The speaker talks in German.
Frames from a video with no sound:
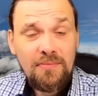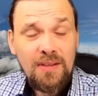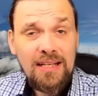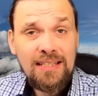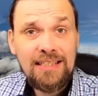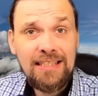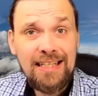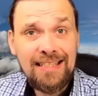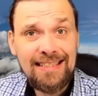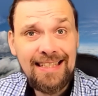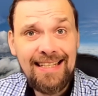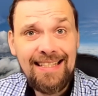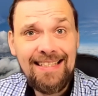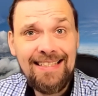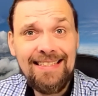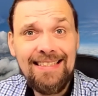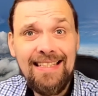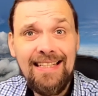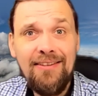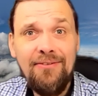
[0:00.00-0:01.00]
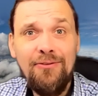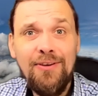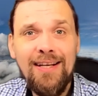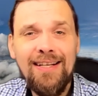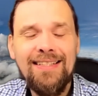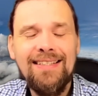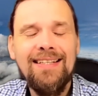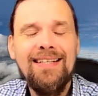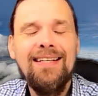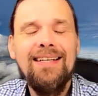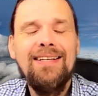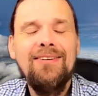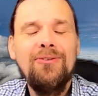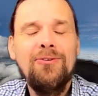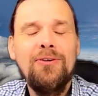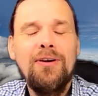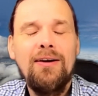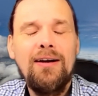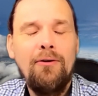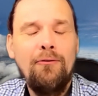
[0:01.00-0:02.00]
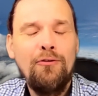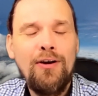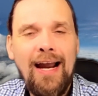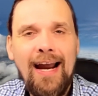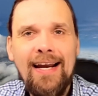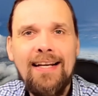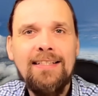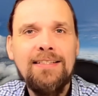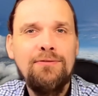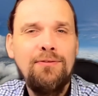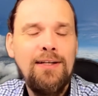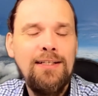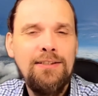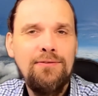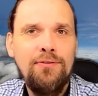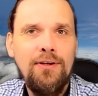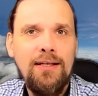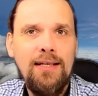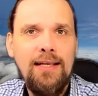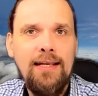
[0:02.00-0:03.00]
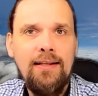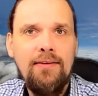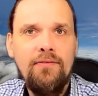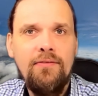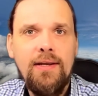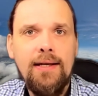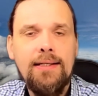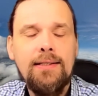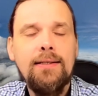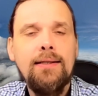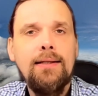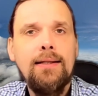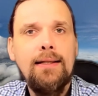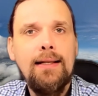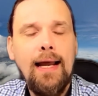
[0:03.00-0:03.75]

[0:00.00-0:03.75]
sie das Ende sehen wird oder auf keinesfalls vergehen wird.